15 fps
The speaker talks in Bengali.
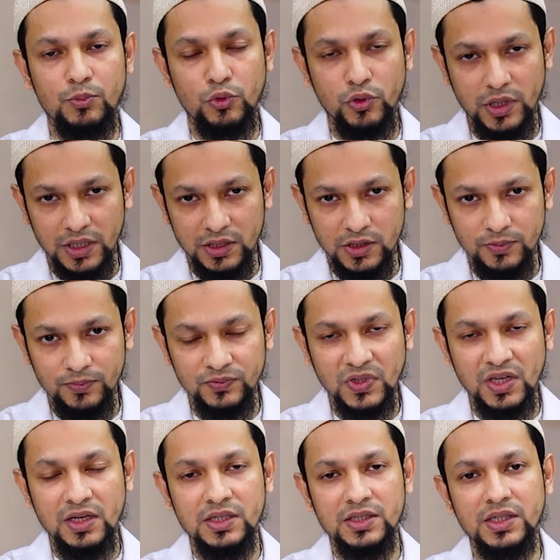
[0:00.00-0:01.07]
প্রোডাক্ট
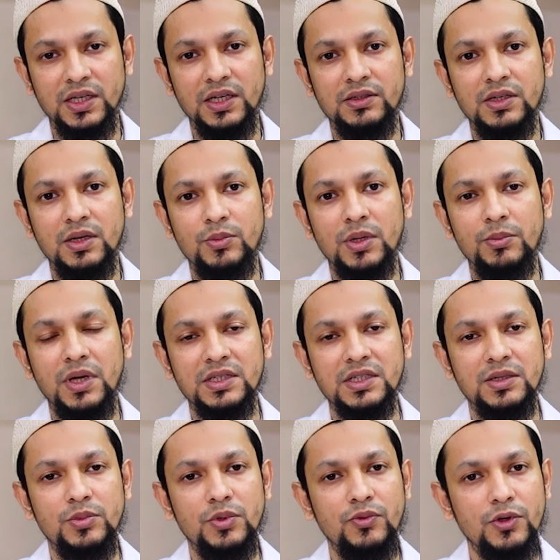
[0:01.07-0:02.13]
সেক্ষেত্রে আমরা
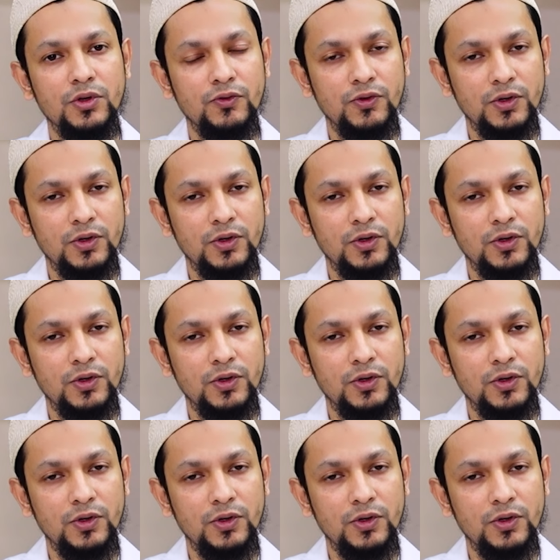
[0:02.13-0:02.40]
বাজারে বিভিন্ন